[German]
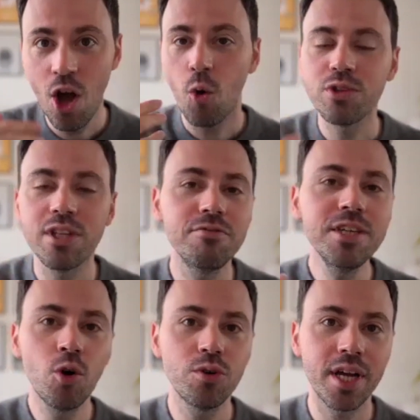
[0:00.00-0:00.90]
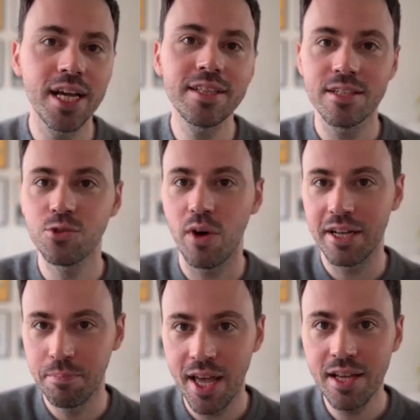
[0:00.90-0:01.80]
Oder wie konkret kann so
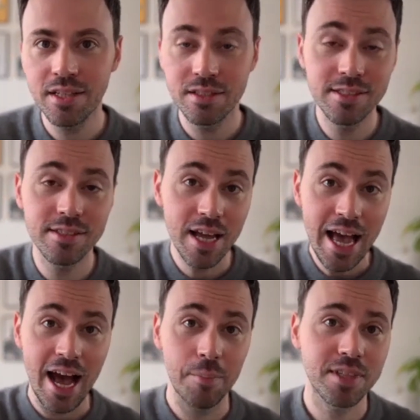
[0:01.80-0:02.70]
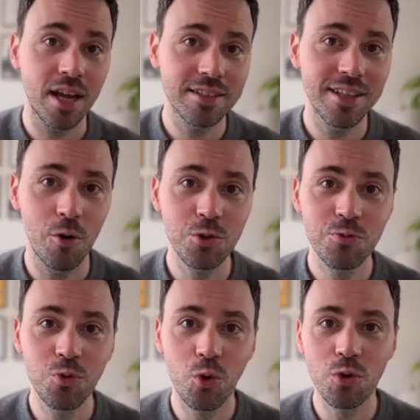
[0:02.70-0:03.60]
ein Pärchen diese abstrakten
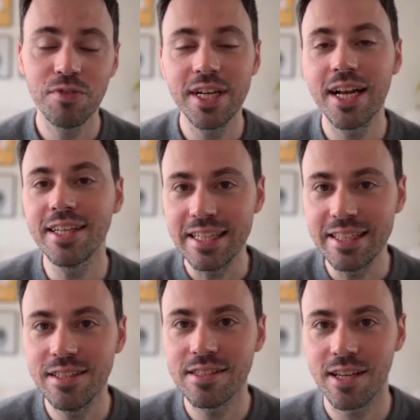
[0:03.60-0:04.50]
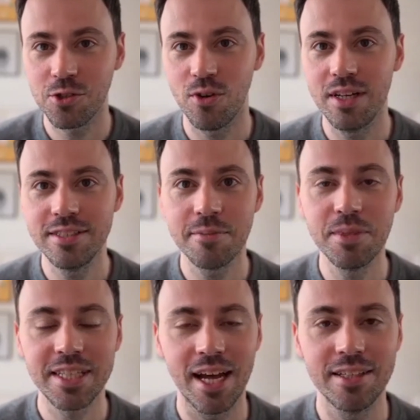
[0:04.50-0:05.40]
Ausführungen wirklich in die Sexualität
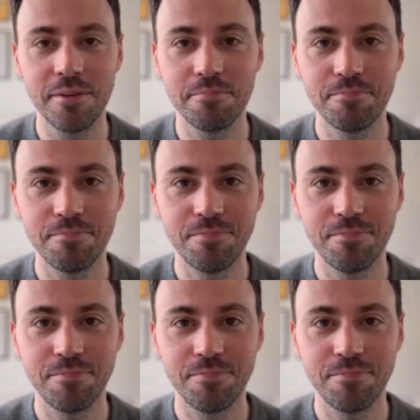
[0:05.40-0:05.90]
mit reinnehmen?